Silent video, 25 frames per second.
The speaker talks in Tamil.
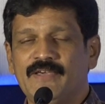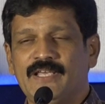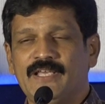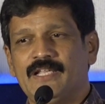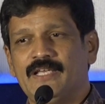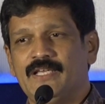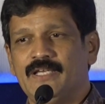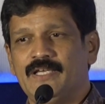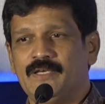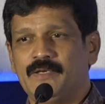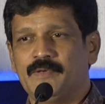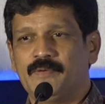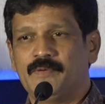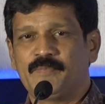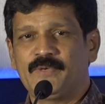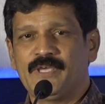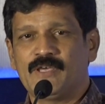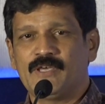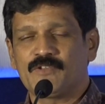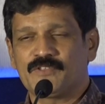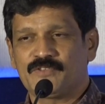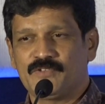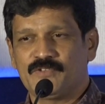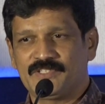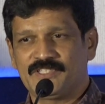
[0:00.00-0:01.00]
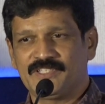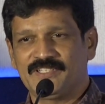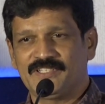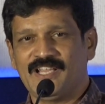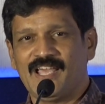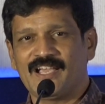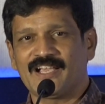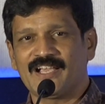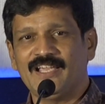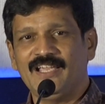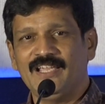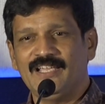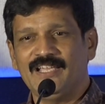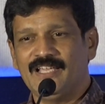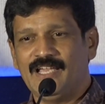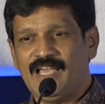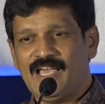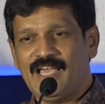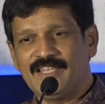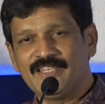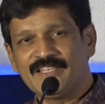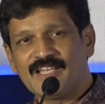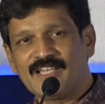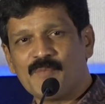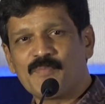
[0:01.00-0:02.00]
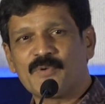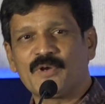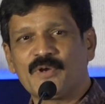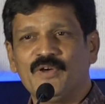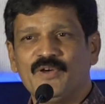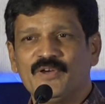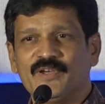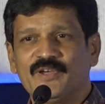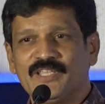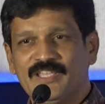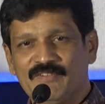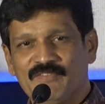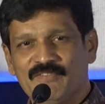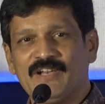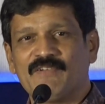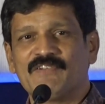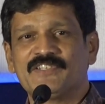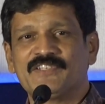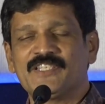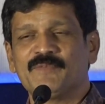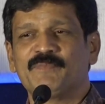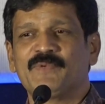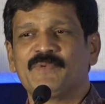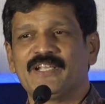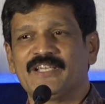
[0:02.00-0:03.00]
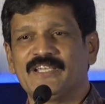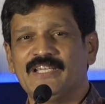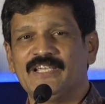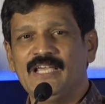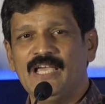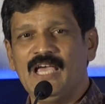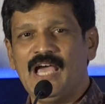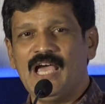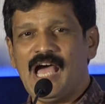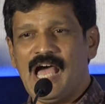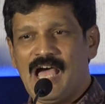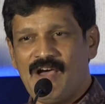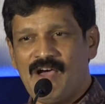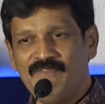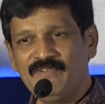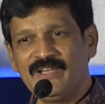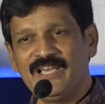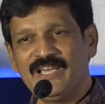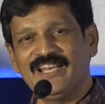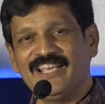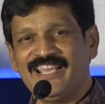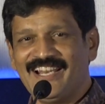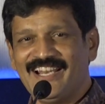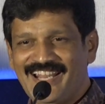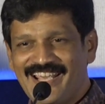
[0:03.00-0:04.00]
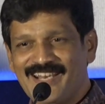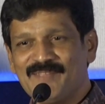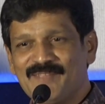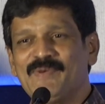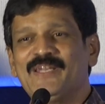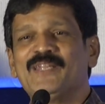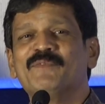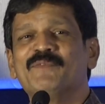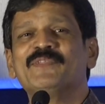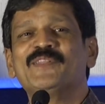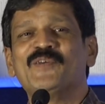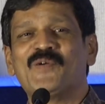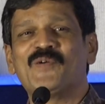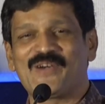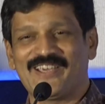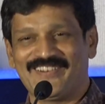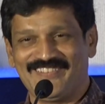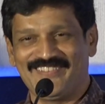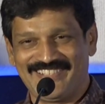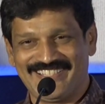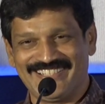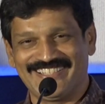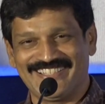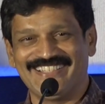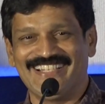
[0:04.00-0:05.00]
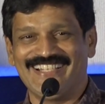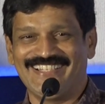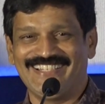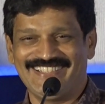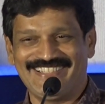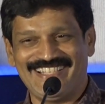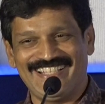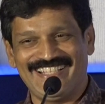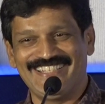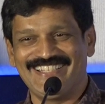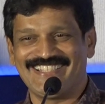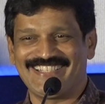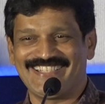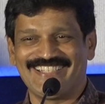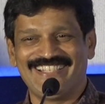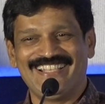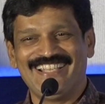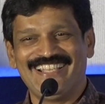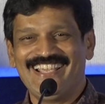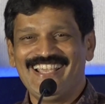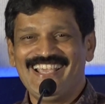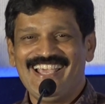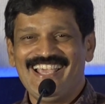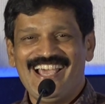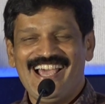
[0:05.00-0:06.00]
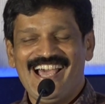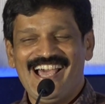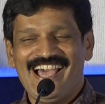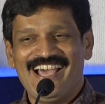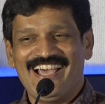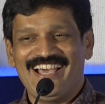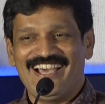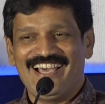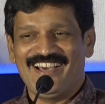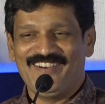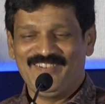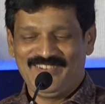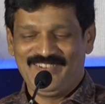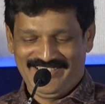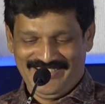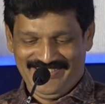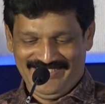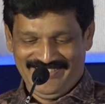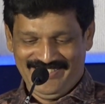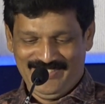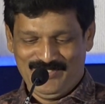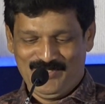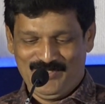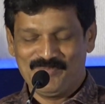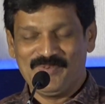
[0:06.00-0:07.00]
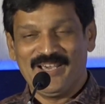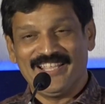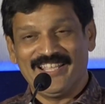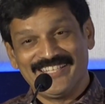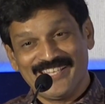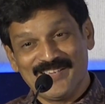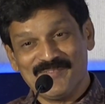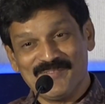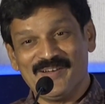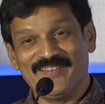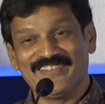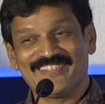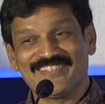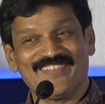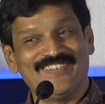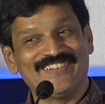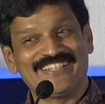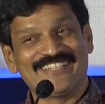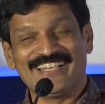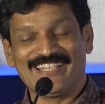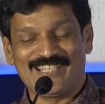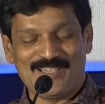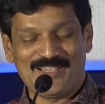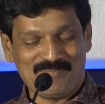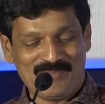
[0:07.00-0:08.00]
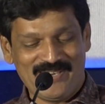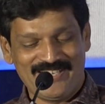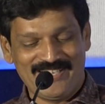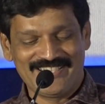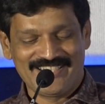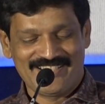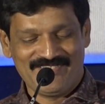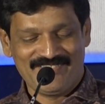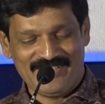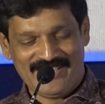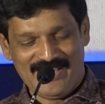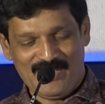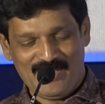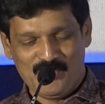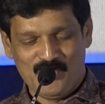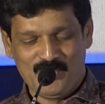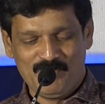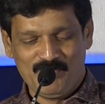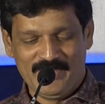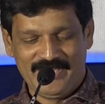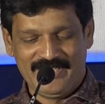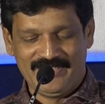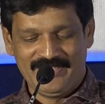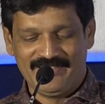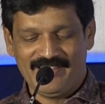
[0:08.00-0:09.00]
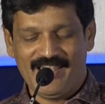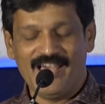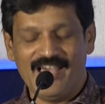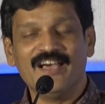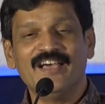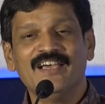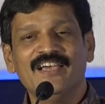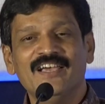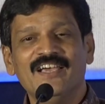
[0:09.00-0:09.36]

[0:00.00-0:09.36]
வேற பிஆர்எஸ் வச்சுருந்தாங்க அதுக்கப்புறம் இவரை வச்ச பிறகு அவங்கள எல்லாருமே நிமிந்து உட்கார வச்சிருக்கிறாரு சதீஷ் அவருக்கு வந்து ரொம்ப அதிகமாகவே சொல்லிட்டு தப்பாக எடுத்துக்க வேண்டாம் உண்மை இதுதான்